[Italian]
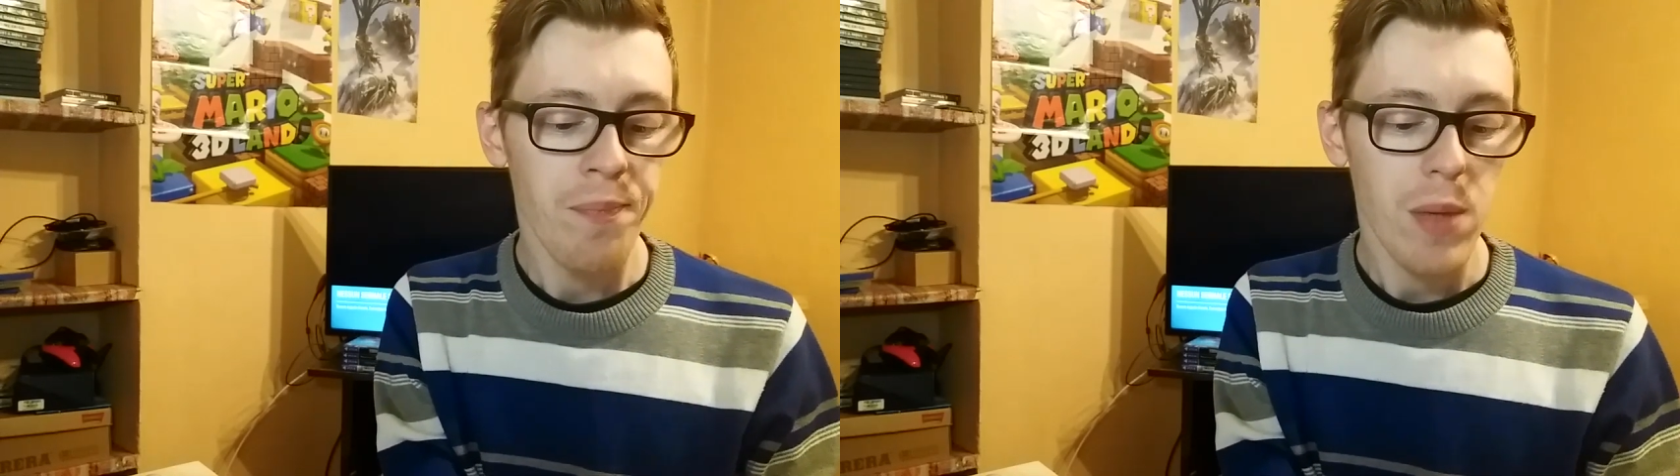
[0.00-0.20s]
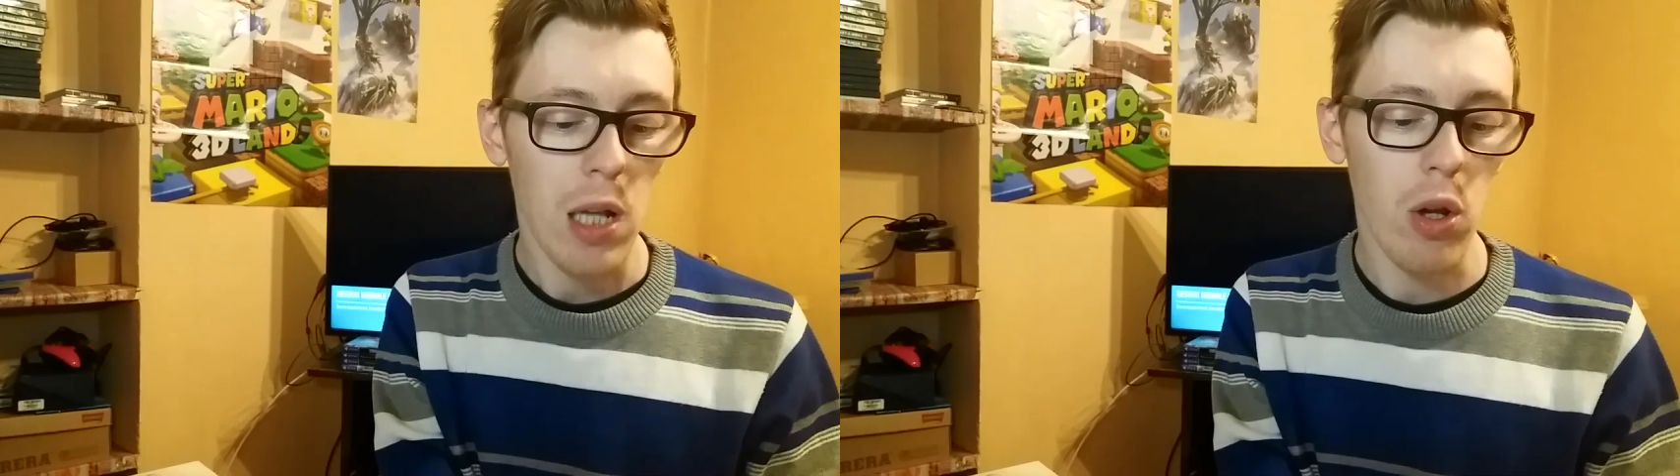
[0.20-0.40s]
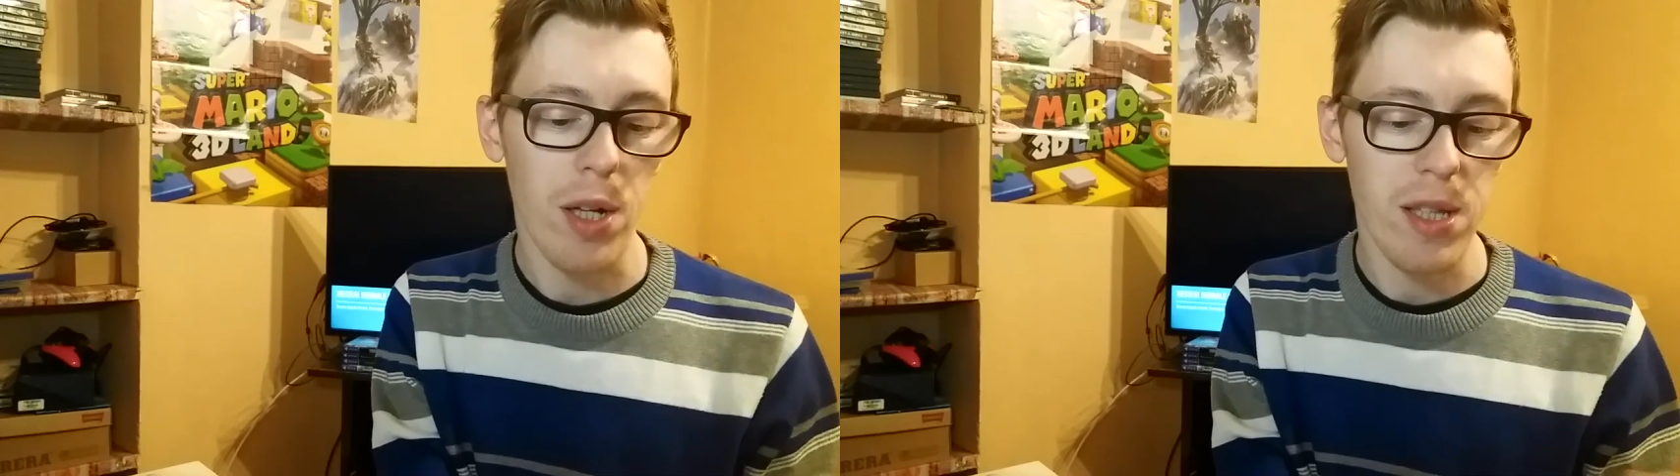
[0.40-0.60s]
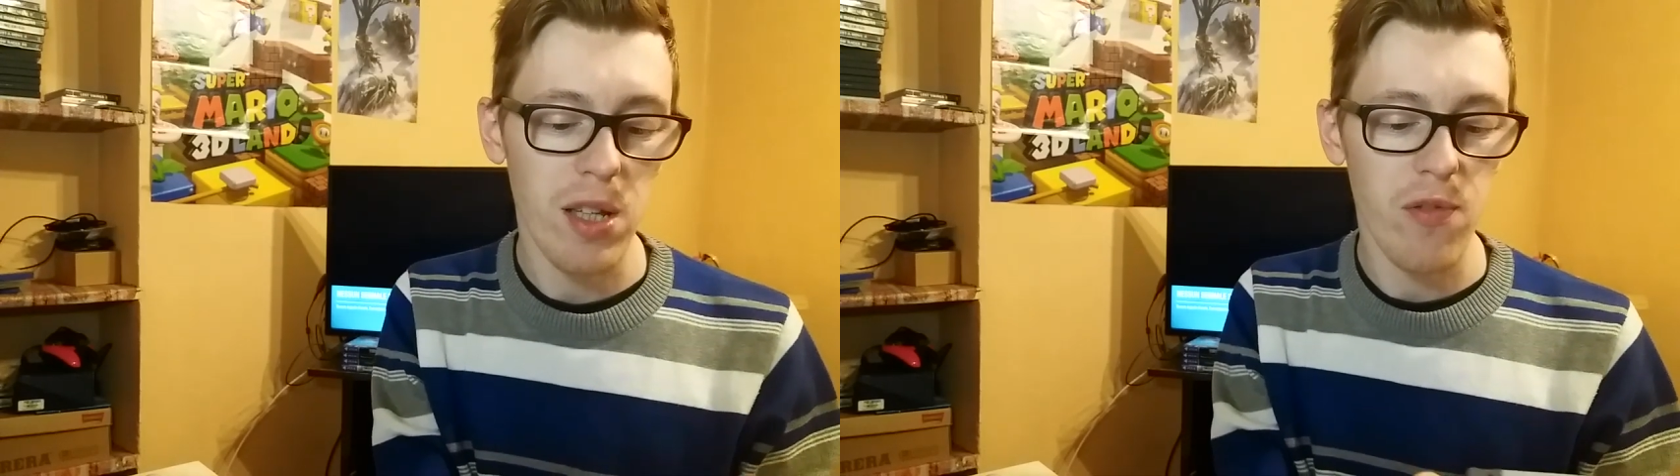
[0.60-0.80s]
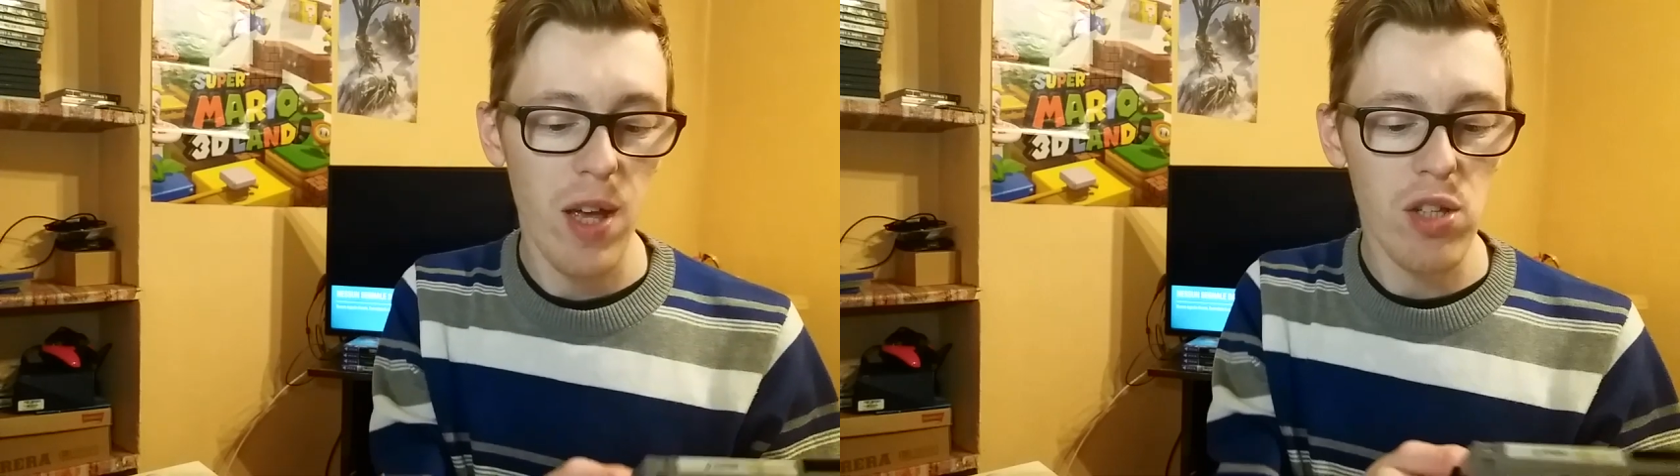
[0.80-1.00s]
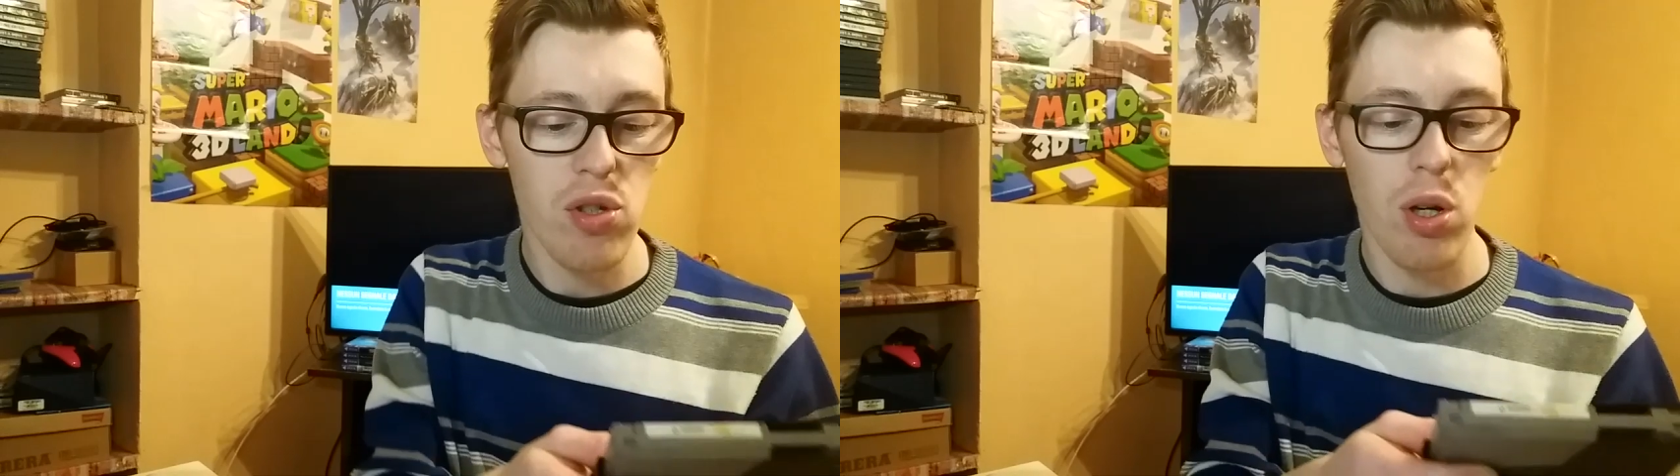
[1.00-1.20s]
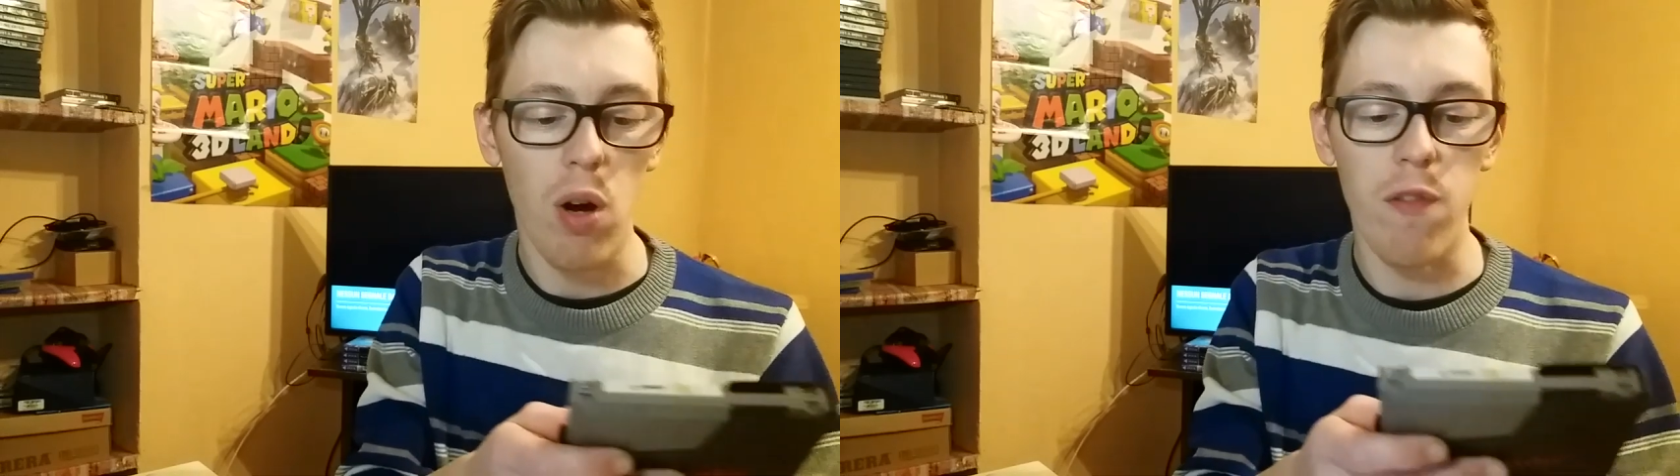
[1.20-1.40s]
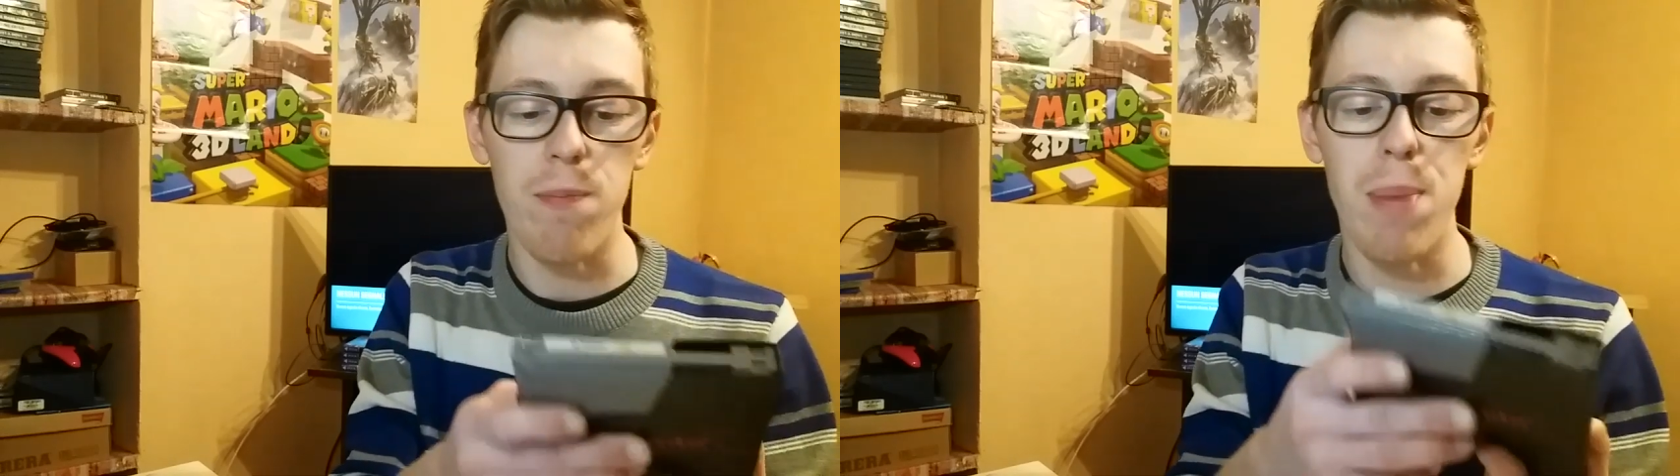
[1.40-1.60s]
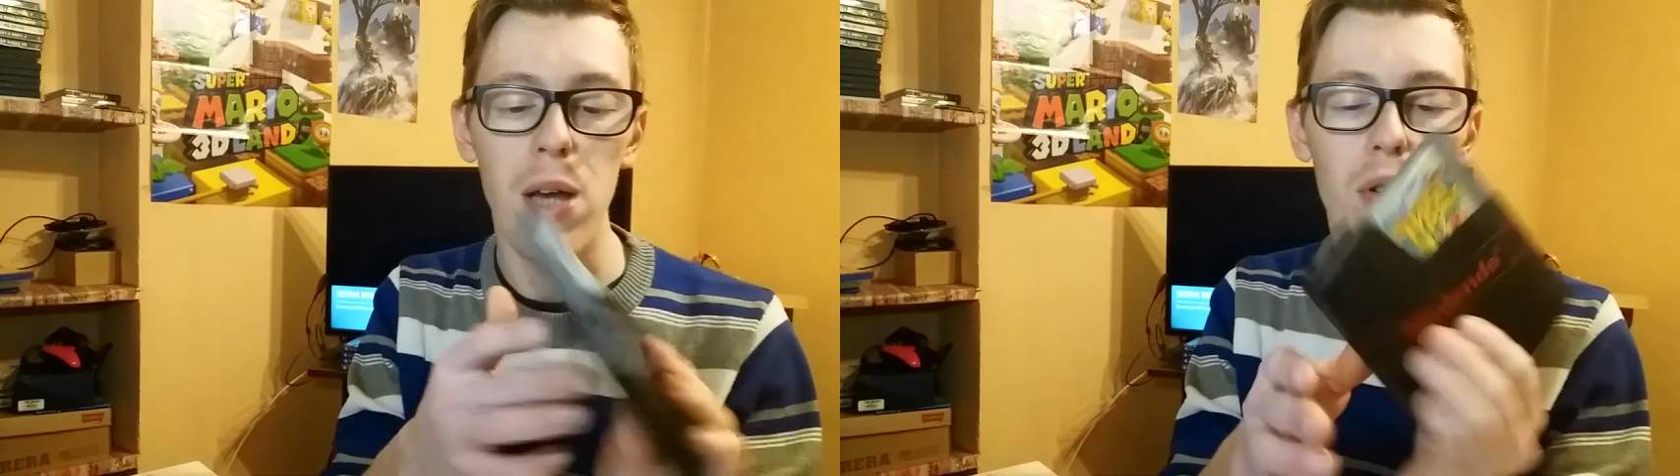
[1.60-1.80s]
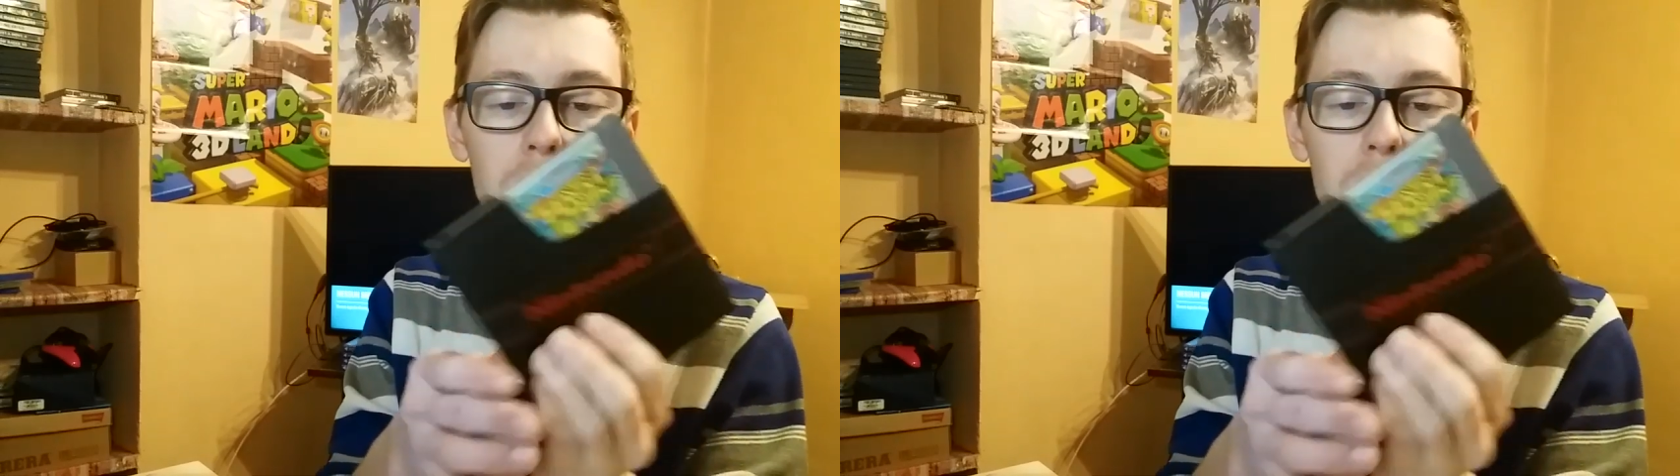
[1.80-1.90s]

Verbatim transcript: Allora The Adventure of Bio